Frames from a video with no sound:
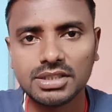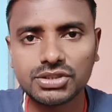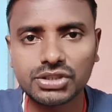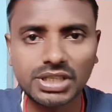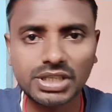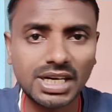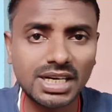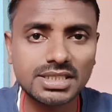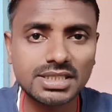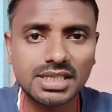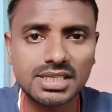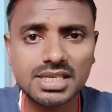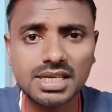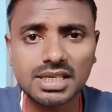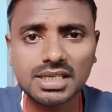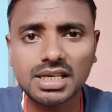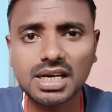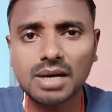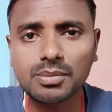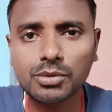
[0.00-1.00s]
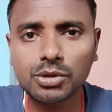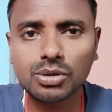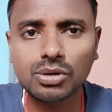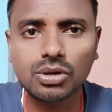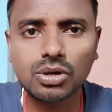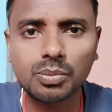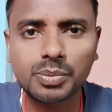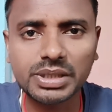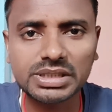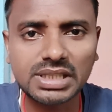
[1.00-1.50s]
जी हाँ जैसा कि आप लोगों
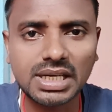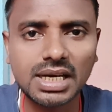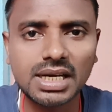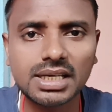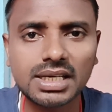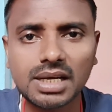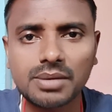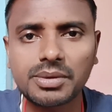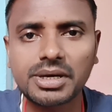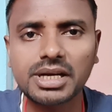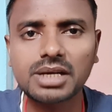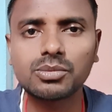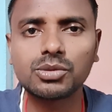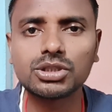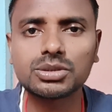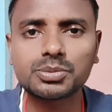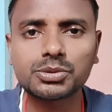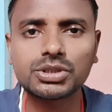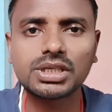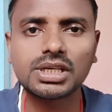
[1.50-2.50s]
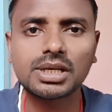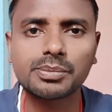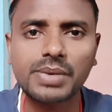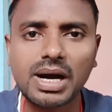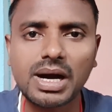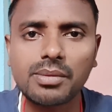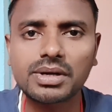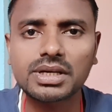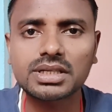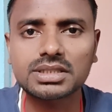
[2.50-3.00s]
को पता है कि हमारे भोजपुरी के
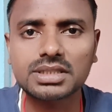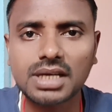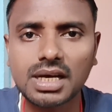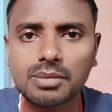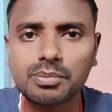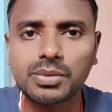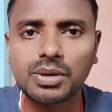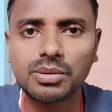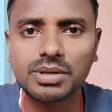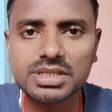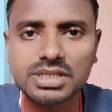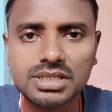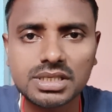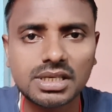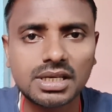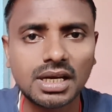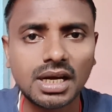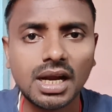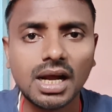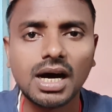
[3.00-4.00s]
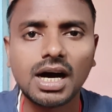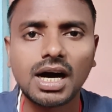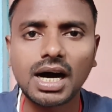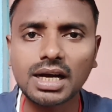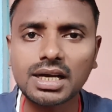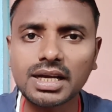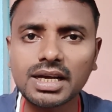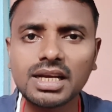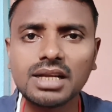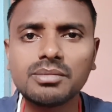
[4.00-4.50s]
पावर स्टार पवन सिंह
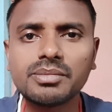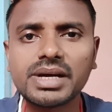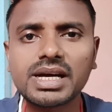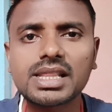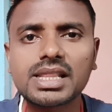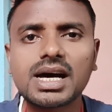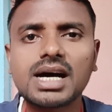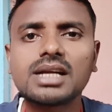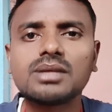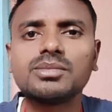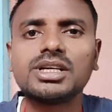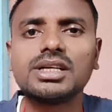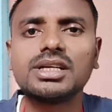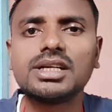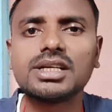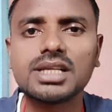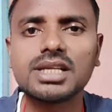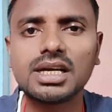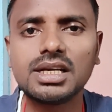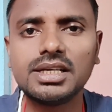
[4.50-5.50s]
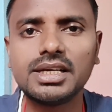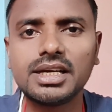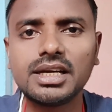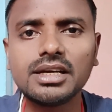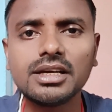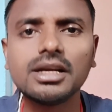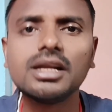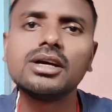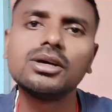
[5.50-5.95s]
अकेले मैदान में निर्दलीय